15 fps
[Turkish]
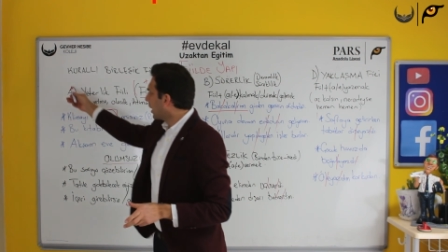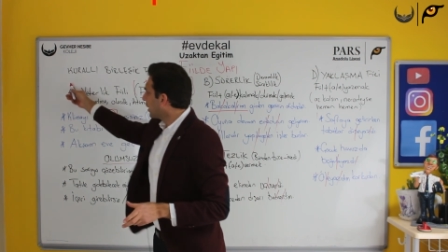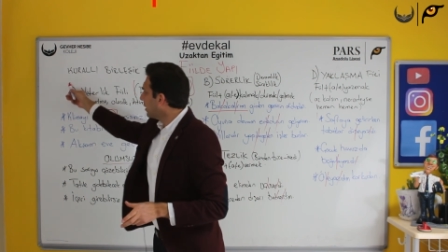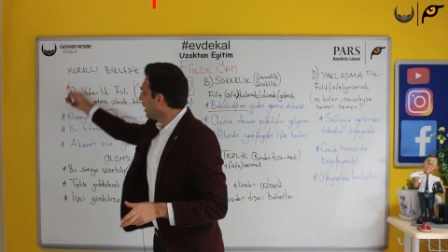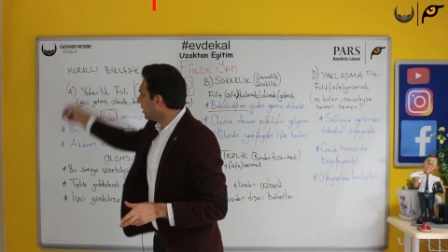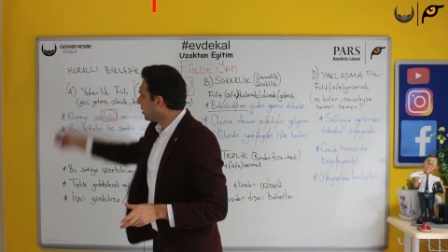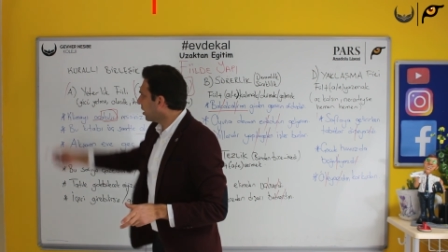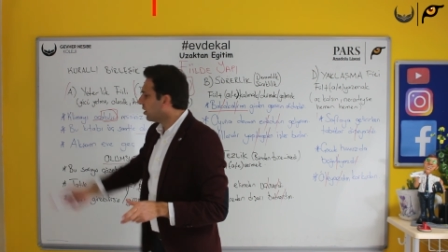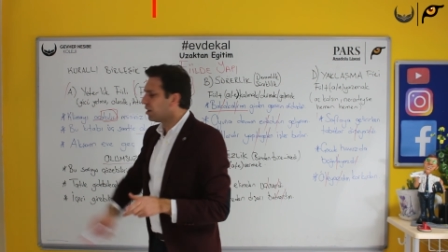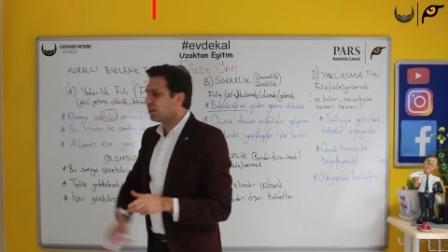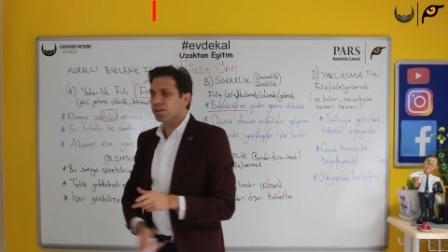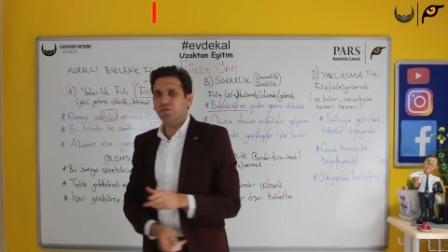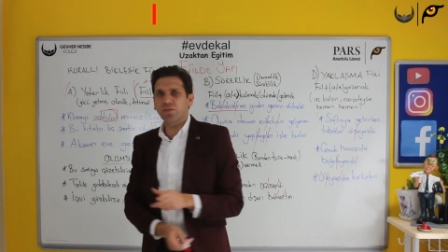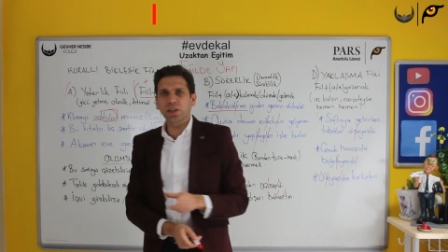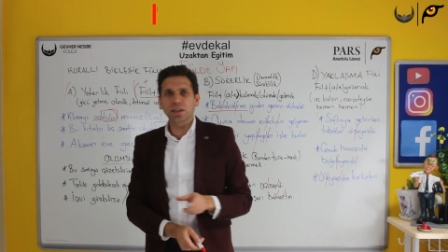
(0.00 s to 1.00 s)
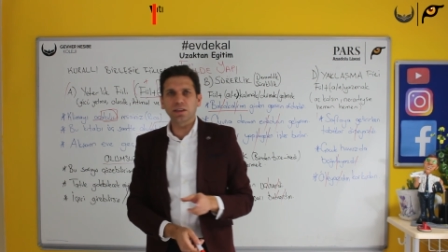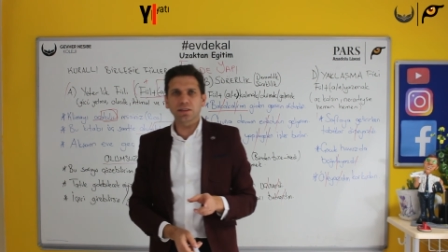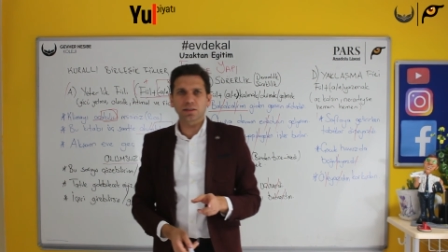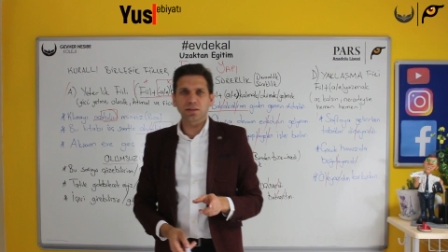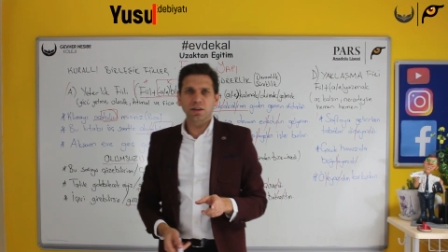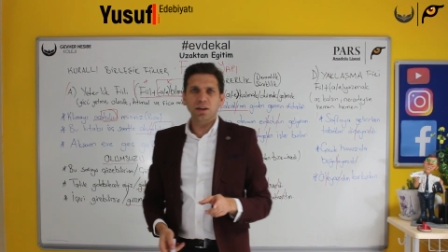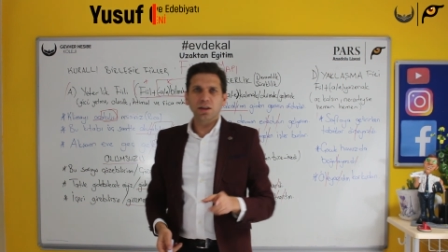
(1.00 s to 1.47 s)
yeterlilik
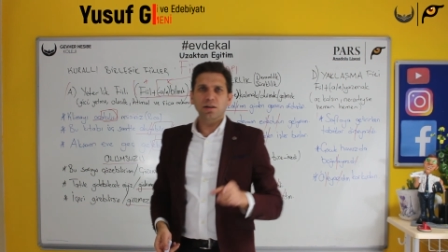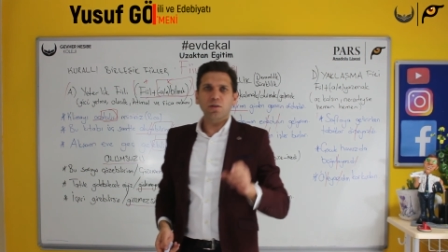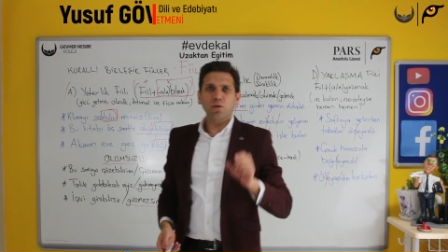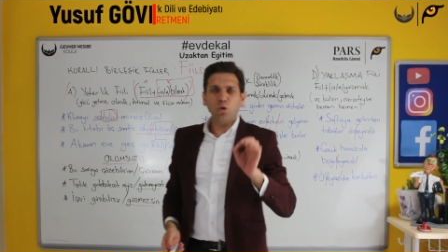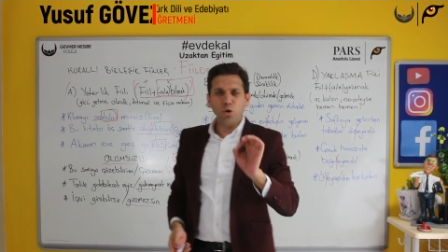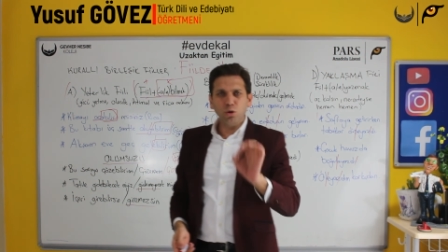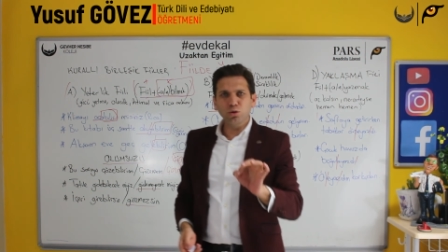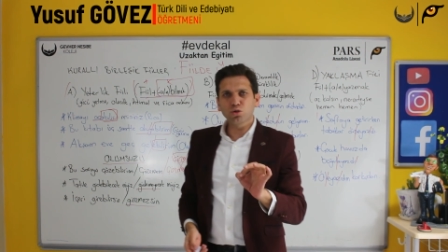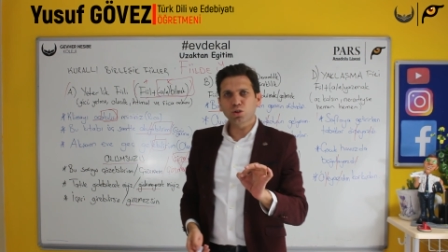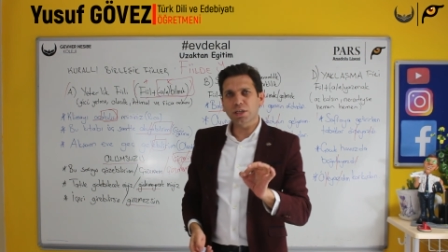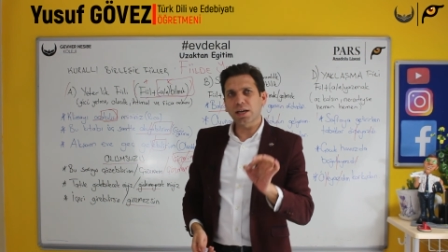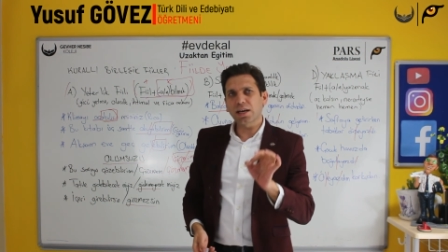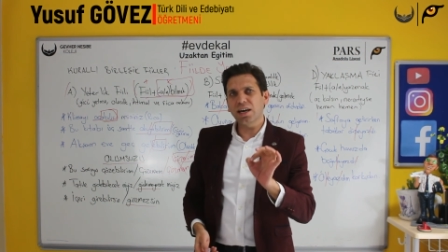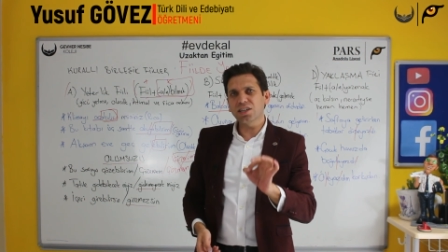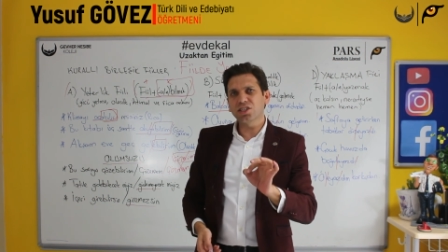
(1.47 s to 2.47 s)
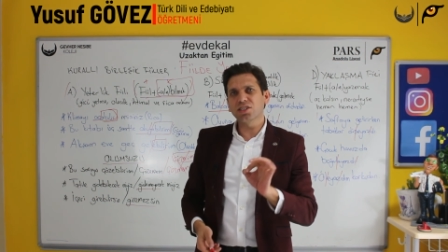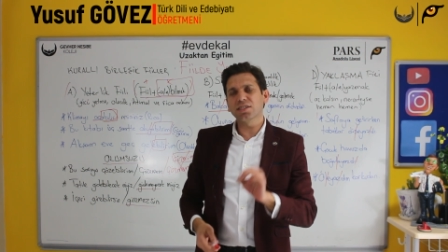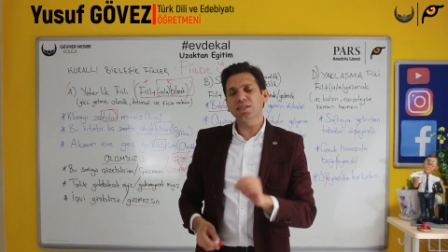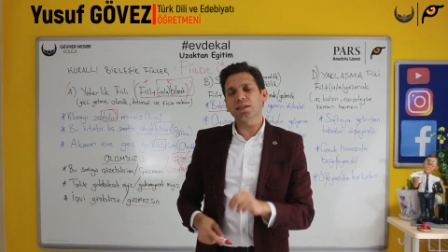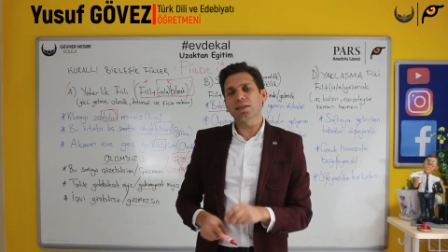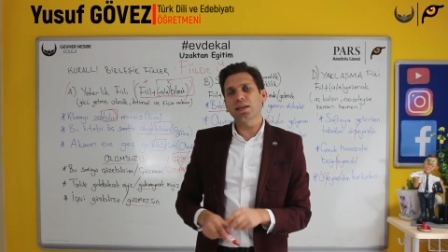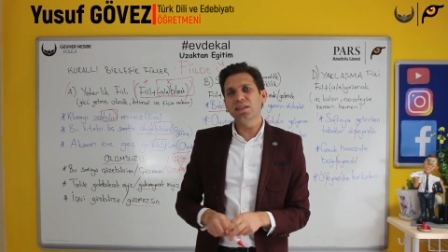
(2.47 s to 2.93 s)
fiilidir. Olursa
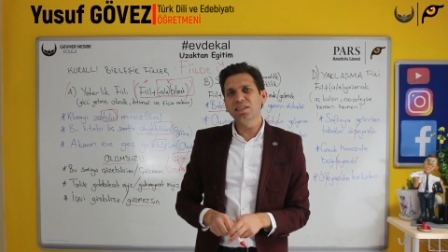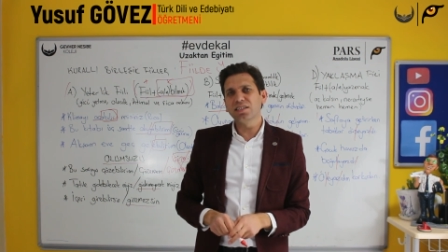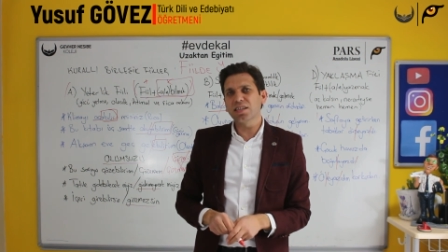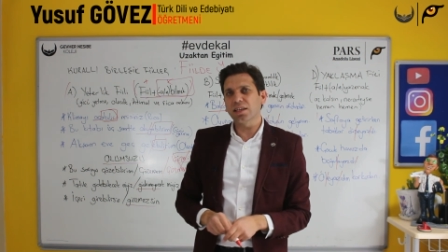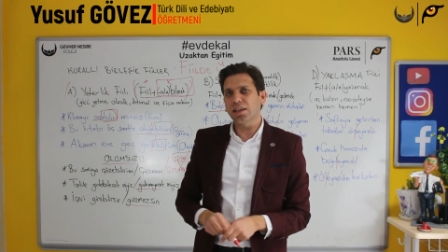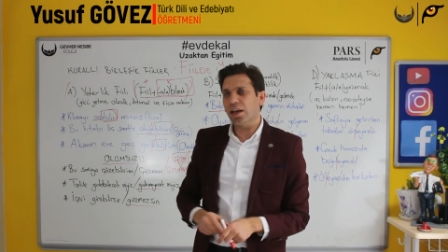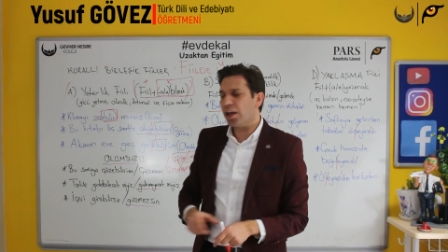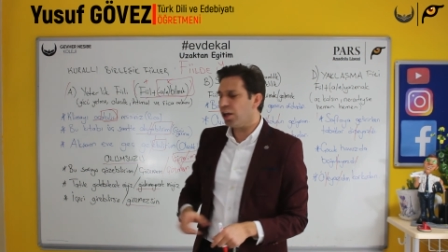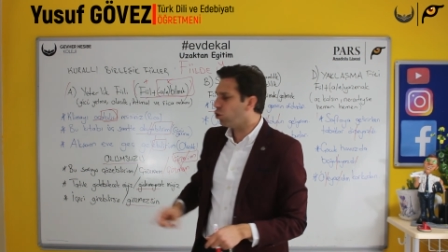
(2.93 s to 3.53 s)
karşınıza gelirse de